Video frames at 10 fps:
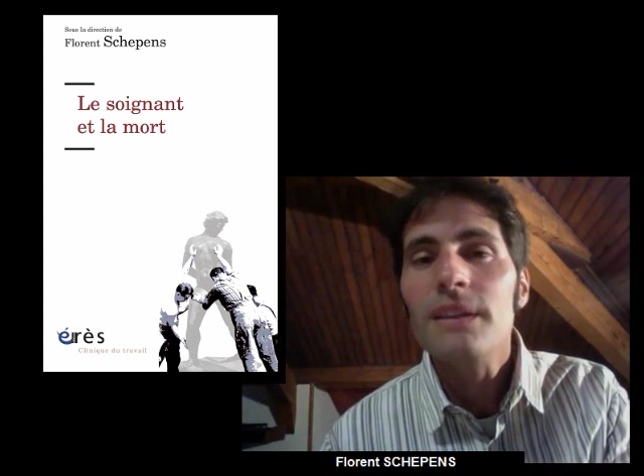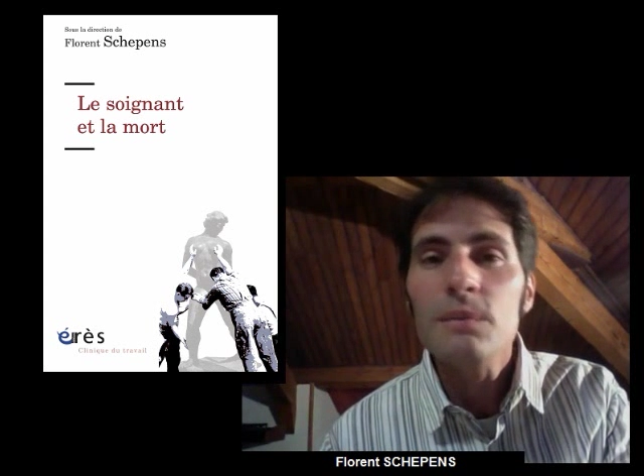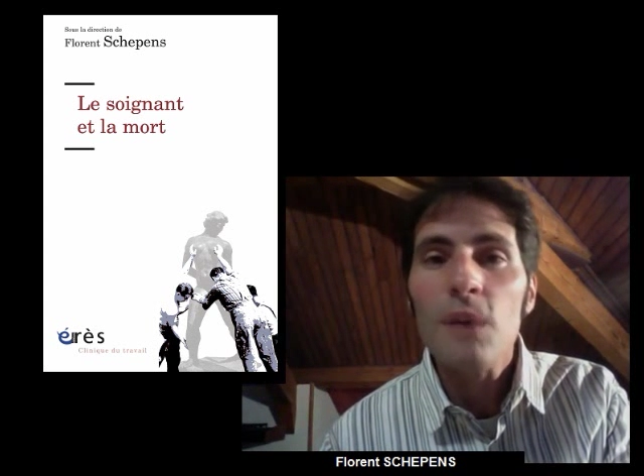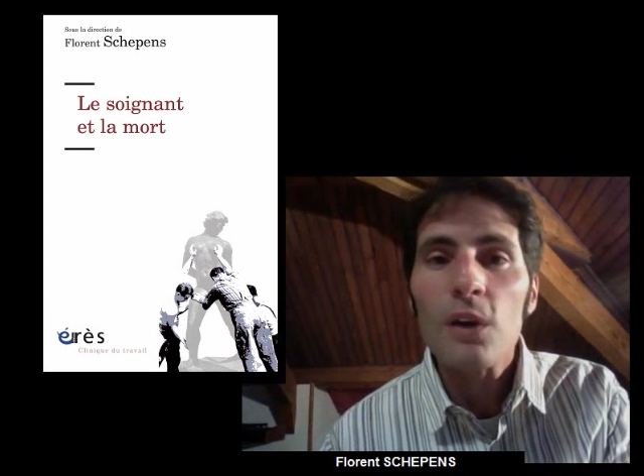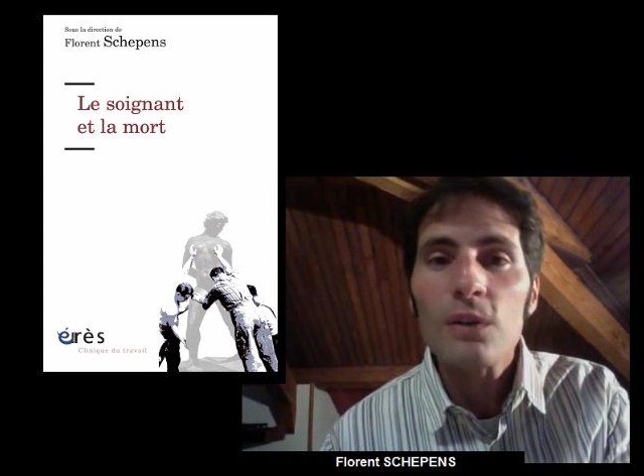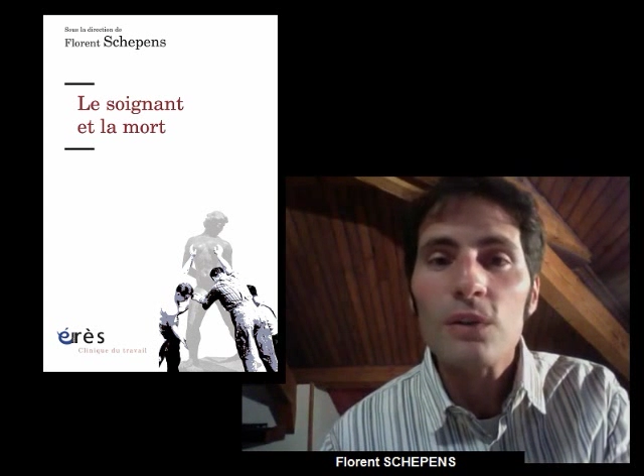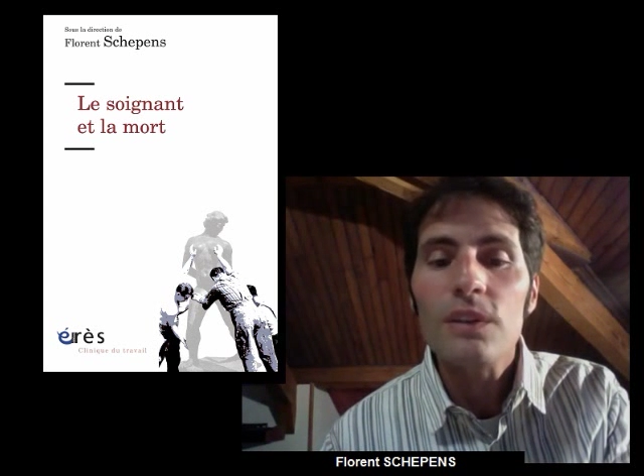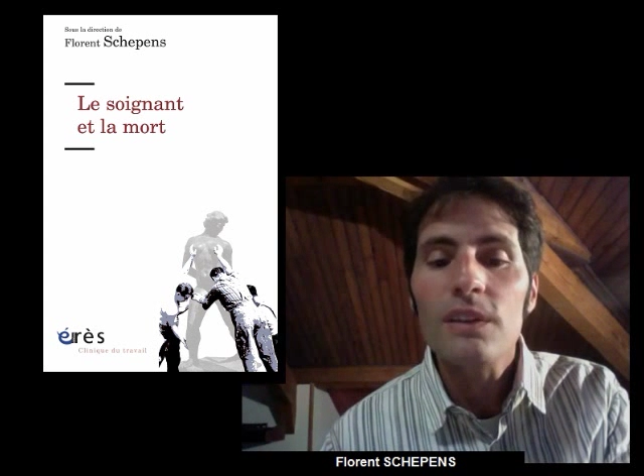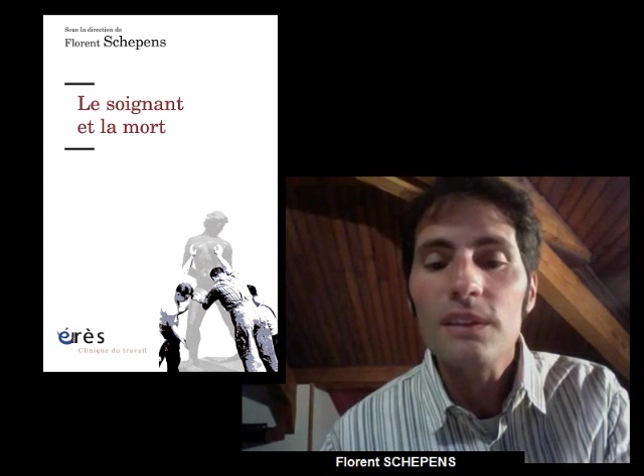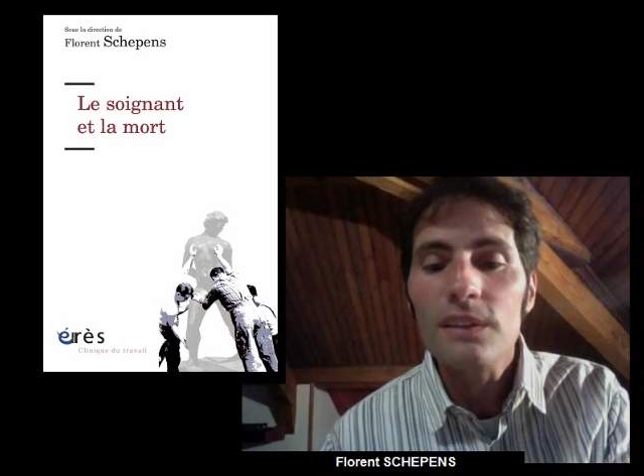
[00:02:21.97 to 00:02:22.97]
ni mortes
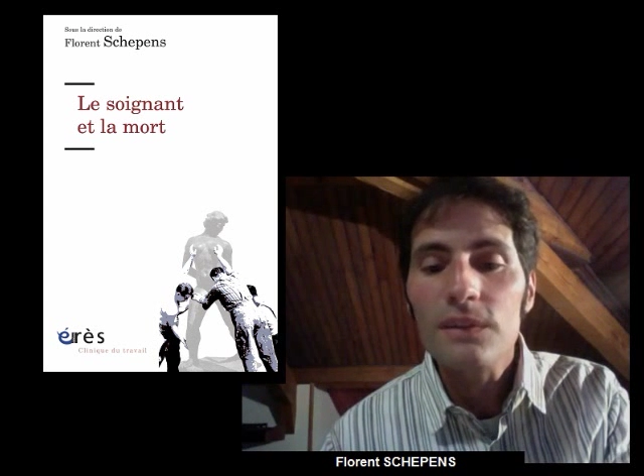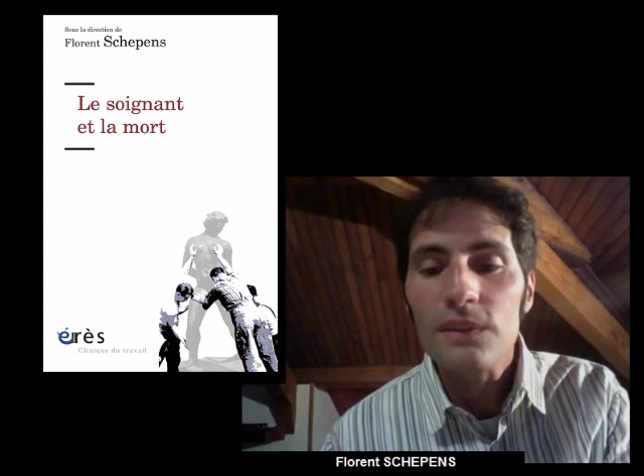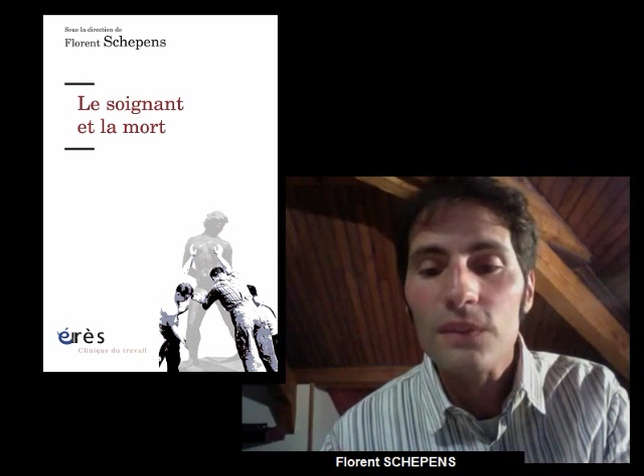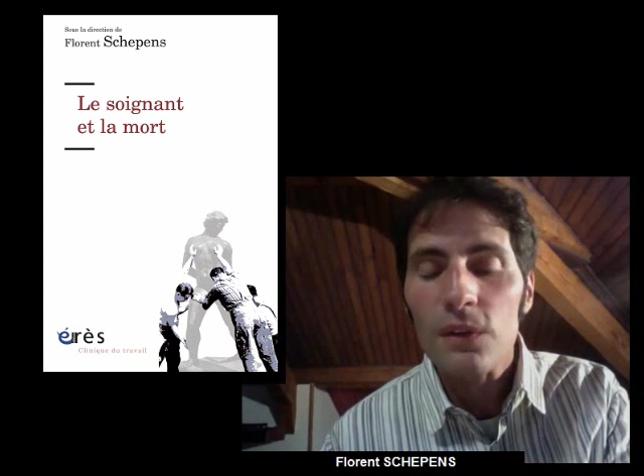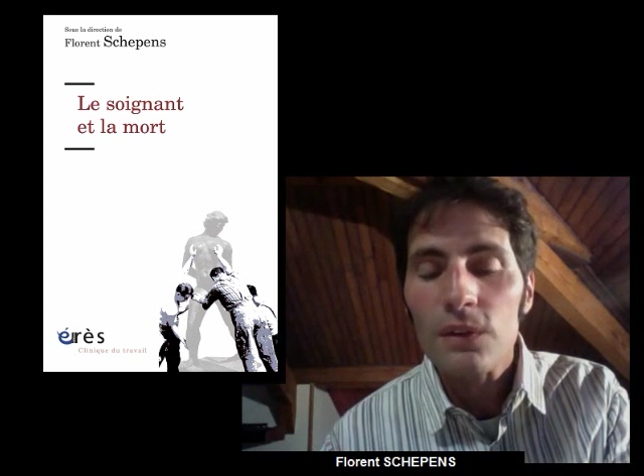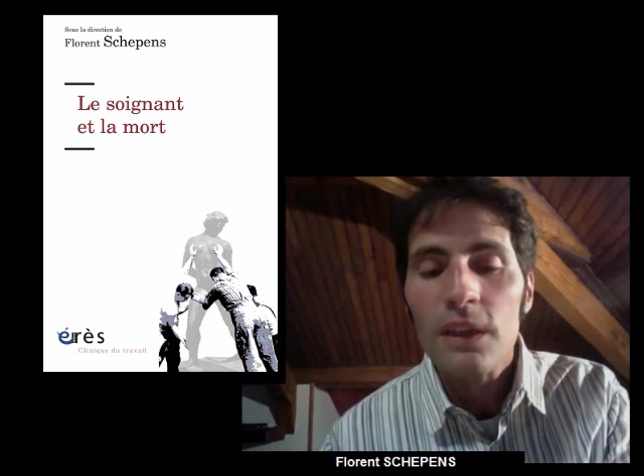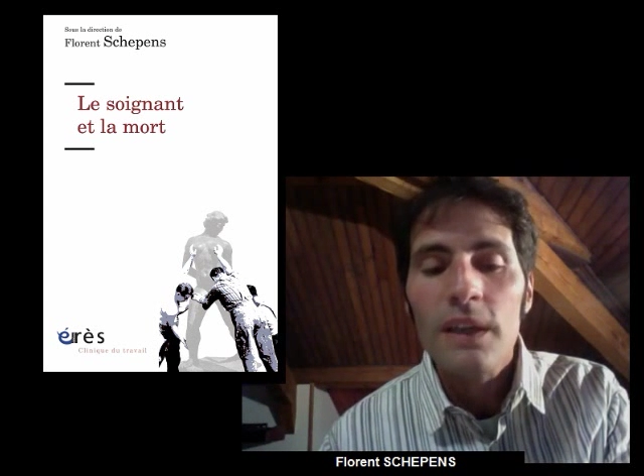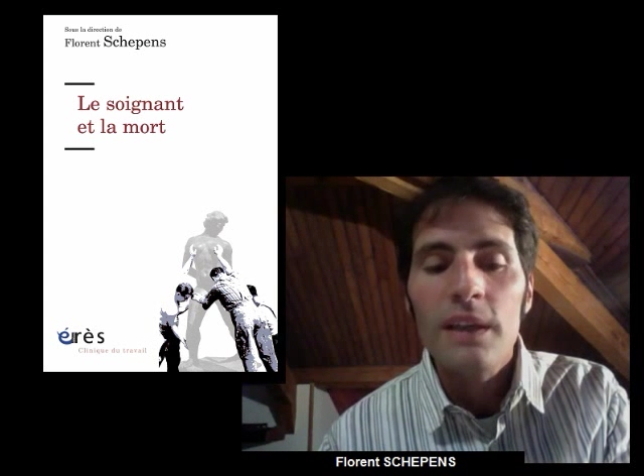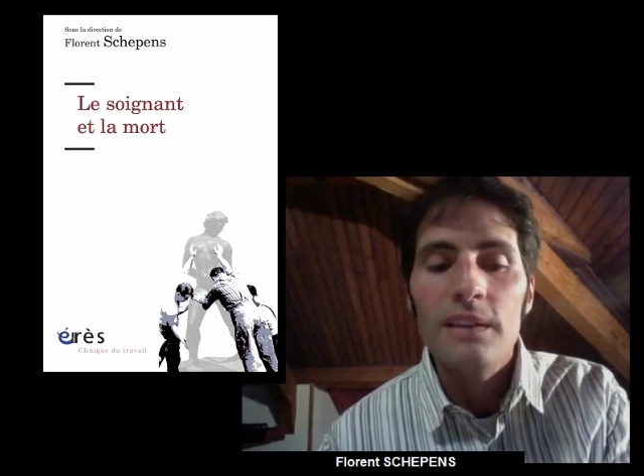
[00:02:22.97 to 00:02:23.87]
ni vivante.